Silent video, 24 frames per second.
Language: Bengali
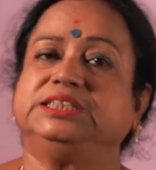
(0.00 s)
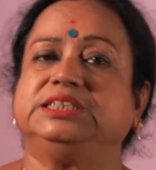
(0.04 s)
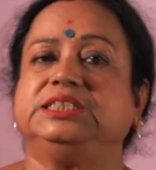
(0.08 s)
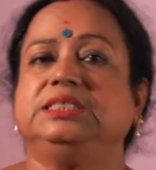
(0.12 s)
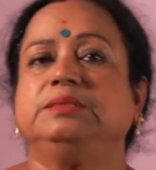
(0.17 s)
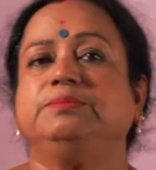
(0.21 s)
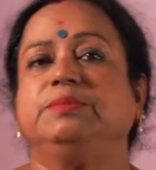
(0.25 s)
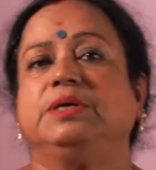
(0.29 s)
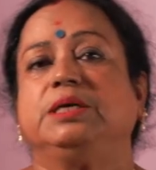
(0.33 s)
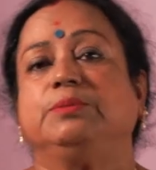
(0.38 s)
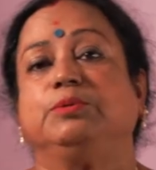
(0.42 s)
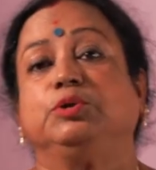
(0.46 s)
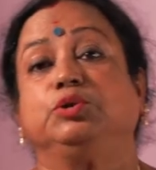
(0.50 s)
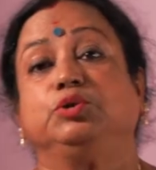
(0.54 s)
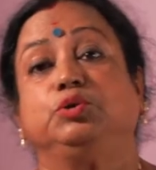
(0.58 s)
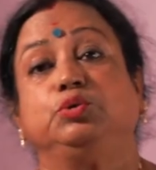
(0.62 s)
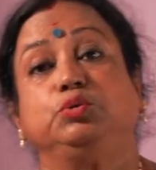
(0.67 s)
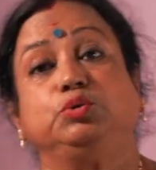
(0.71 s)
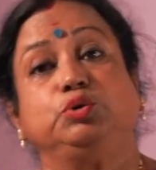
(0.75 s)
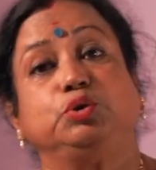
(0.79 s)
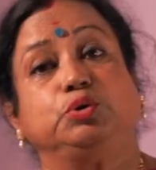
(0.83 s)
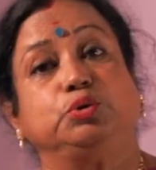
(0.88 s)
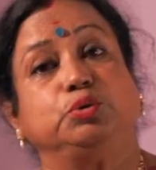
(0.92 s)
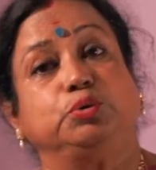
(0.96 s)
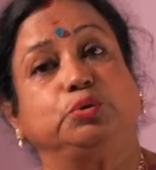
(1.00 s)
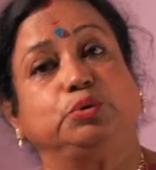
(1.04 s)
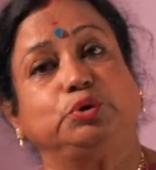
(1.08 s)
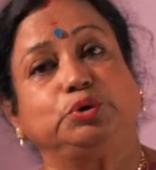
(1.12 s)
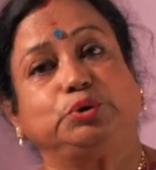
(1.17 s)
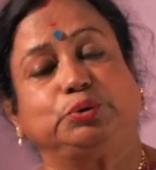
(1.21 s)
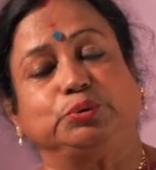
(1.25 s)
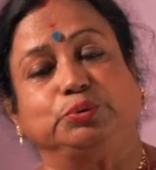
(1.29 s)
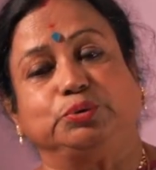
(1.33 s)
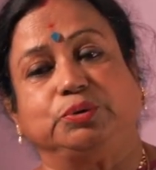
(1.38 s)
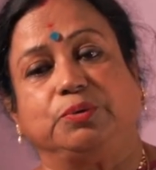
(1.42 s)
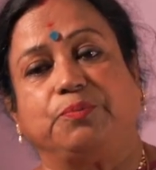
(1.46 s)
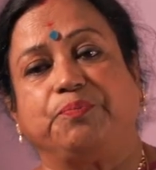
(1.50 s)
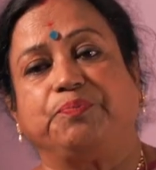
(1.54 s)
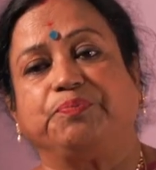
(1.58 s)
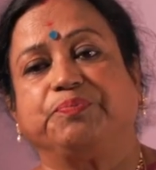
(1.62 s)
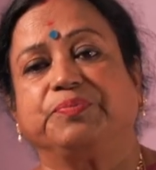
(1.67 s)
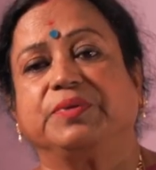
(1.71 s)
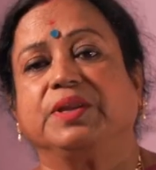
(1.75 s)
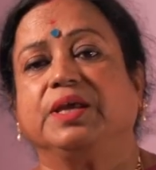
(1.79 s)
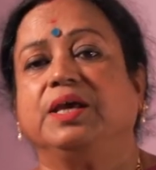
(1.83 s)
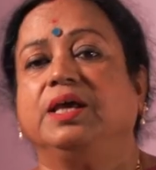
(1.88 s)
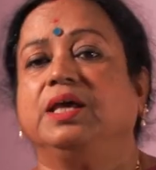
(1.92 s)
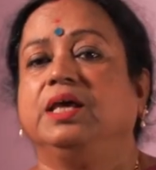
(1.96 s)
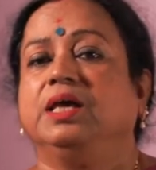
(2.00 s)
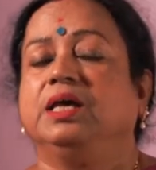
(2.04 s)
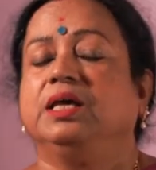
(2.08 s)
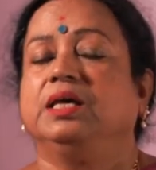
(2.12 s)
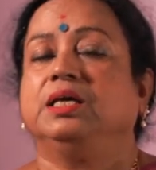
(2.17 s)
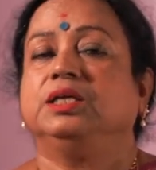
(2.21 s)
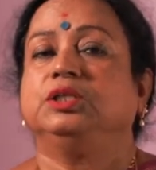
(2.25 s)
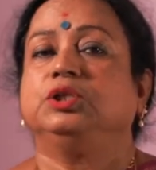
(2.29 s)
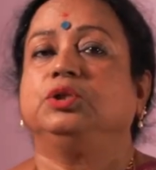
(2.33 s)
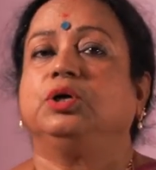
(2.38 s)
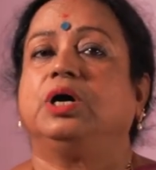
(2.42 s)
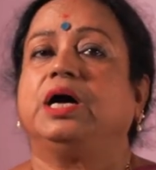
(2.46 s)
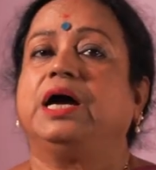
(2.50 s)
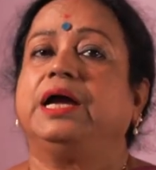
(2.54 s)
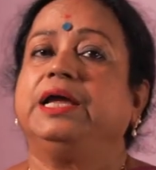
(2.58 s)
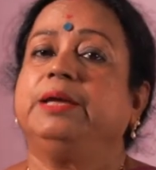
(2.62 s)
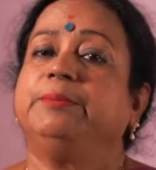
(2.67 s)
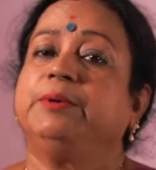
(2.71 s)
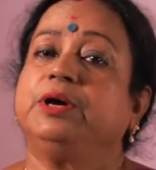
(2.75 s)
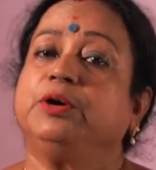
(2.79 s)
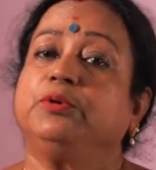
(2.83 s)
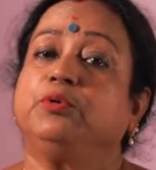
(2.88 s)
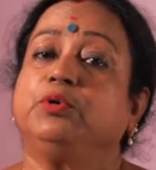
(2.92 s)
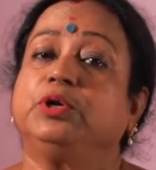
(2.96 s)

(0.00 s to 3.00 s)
শিব এবং দুজন অসুর এবং